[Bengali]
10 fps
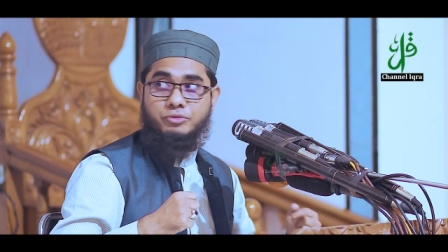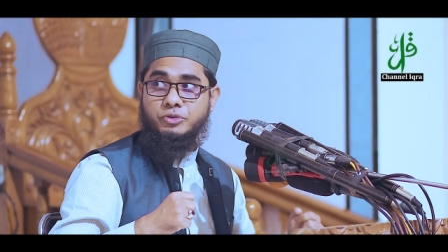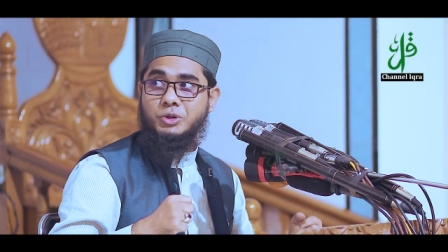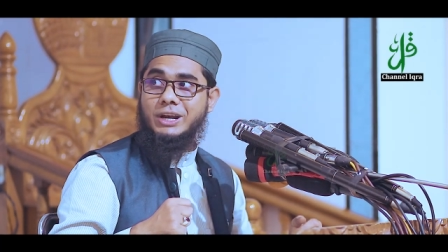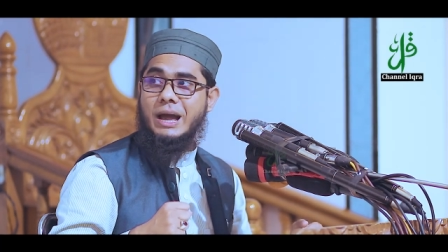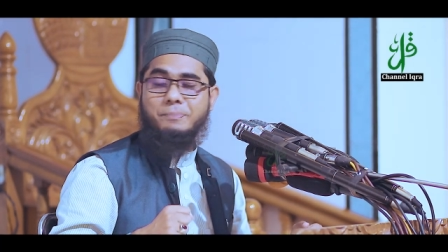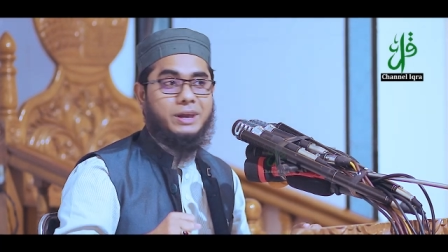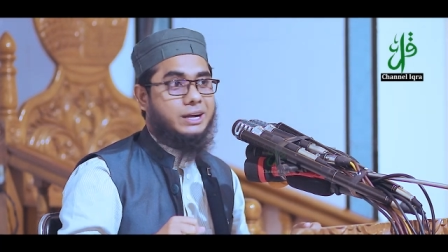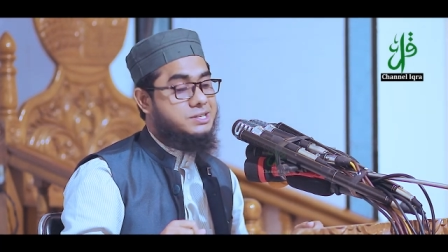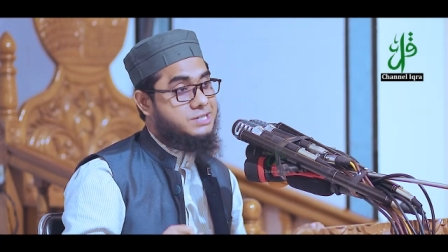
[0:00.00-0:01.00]
ফু দিলে
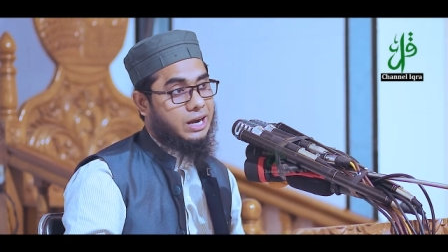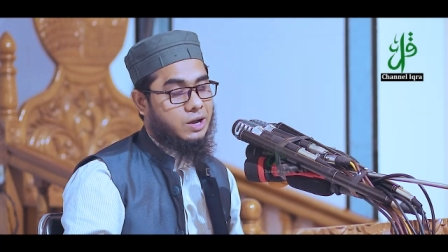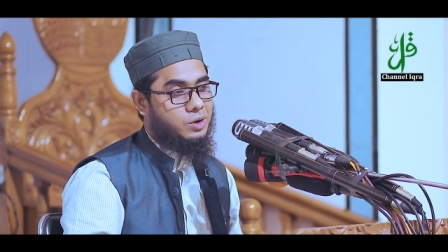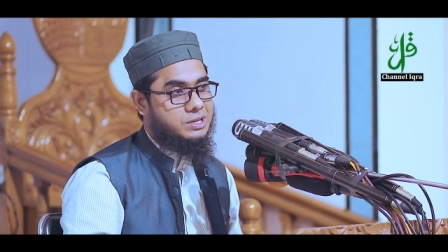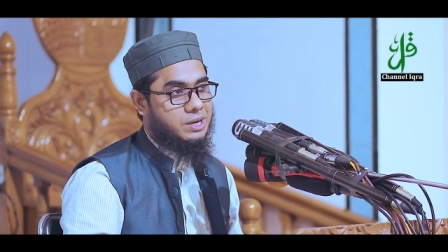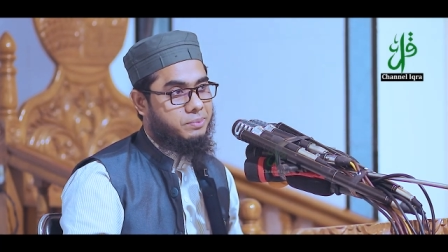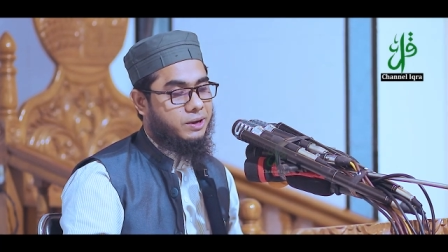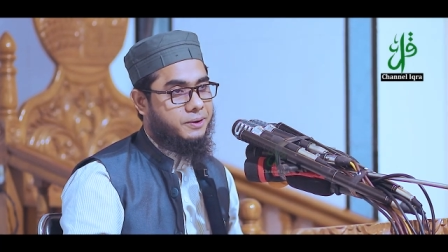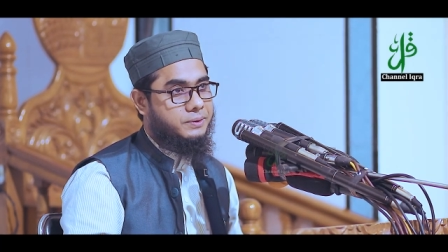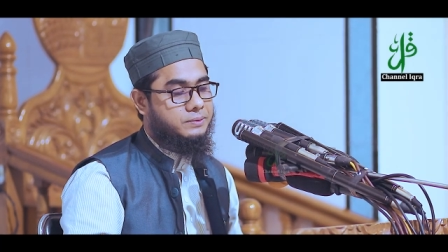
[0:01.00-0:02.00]
আপনার একটা ছেলে হয়ে যাবে
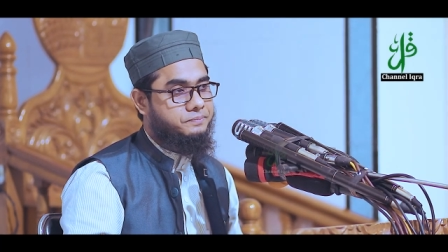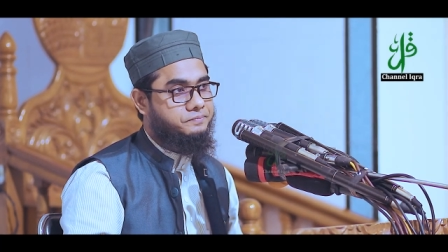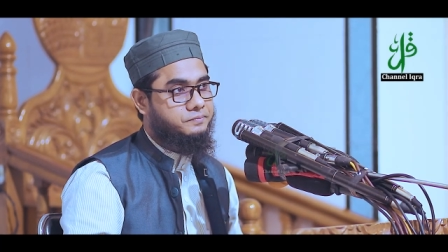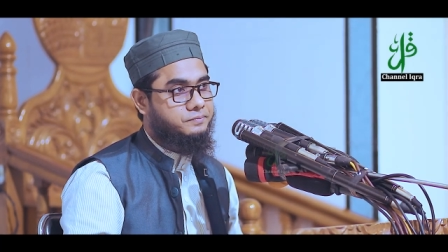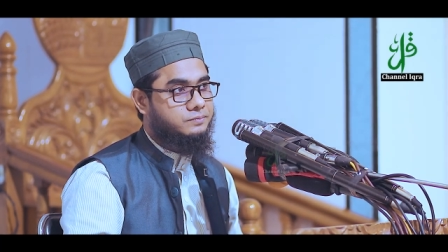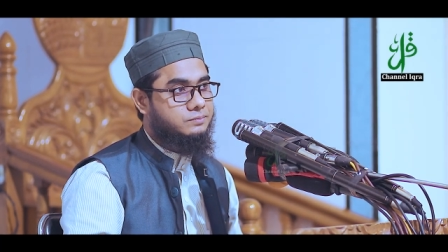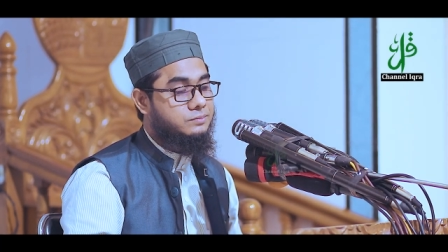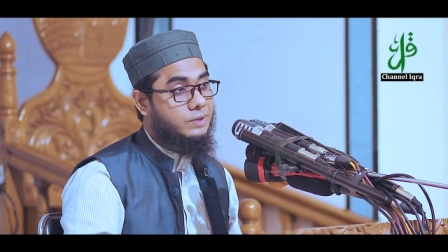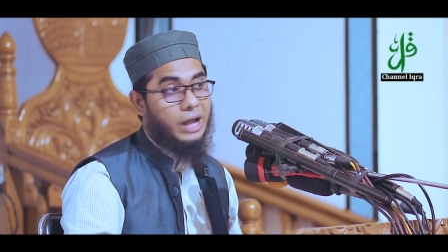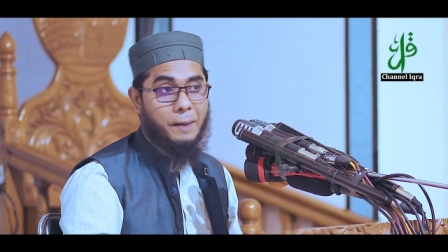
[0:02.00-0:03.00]

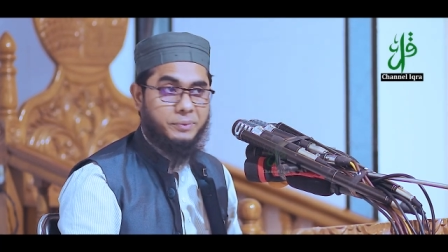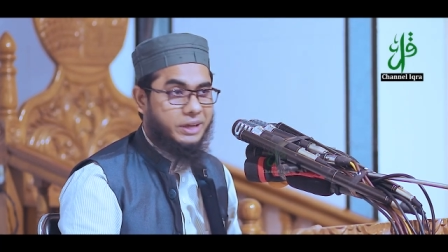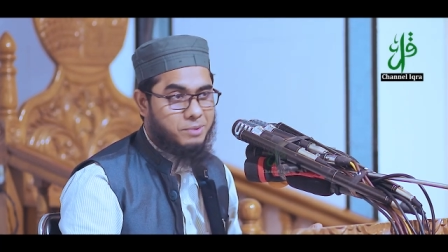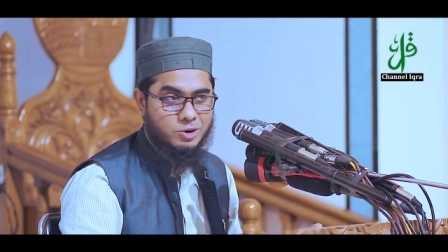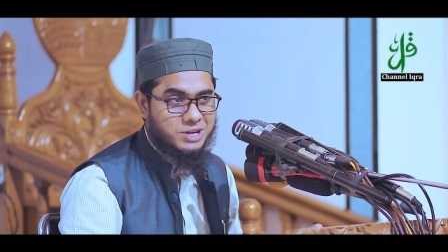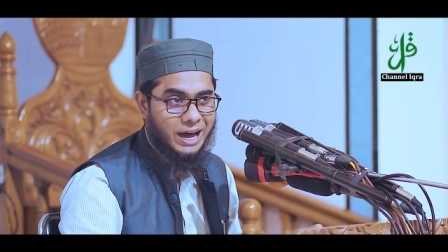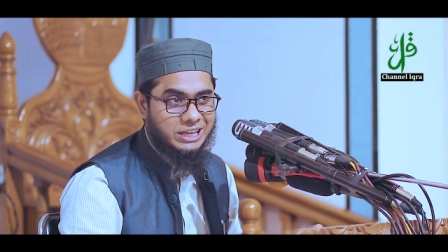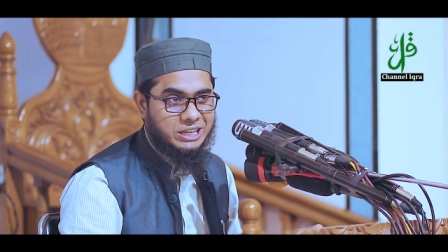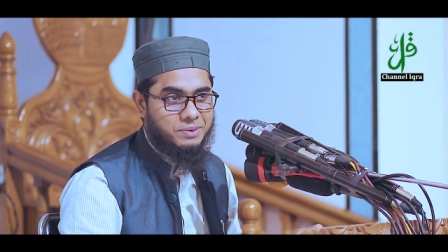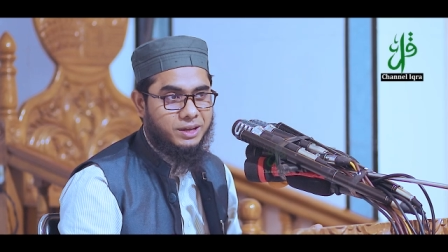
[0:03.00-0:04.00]
আপনাকে মানুষ
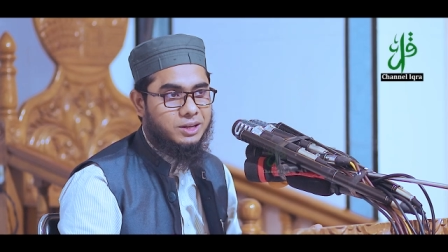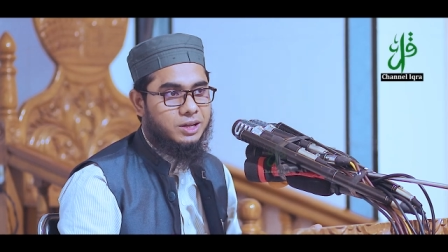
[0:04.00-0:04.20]
গালি দিবে